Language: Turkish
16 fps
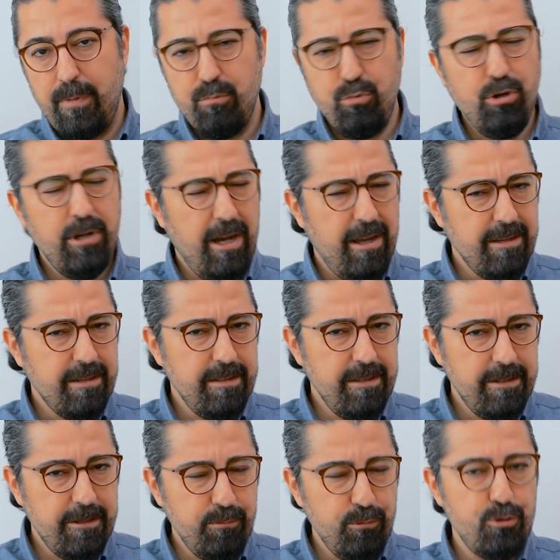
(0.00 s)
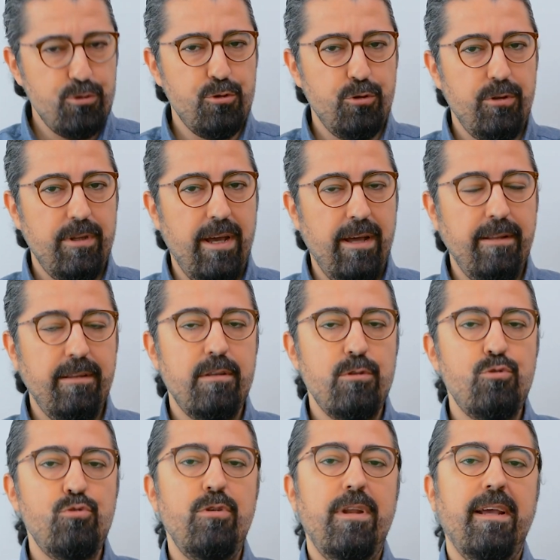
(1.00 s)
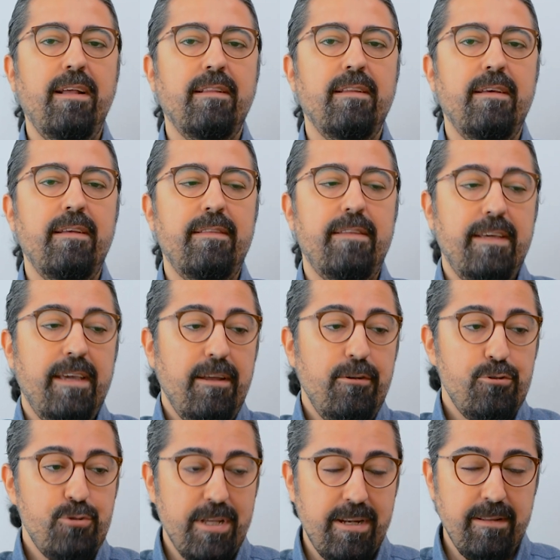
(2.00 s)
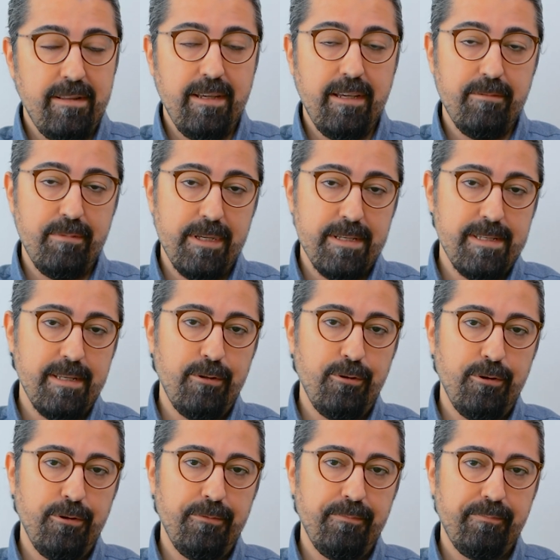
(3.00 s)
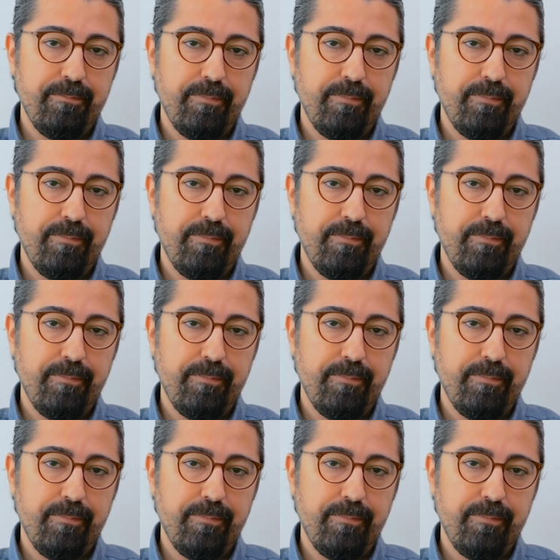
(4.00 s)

Bu kaygılarım yüzünden sürekli diken üzerinde gibi hissediyorum.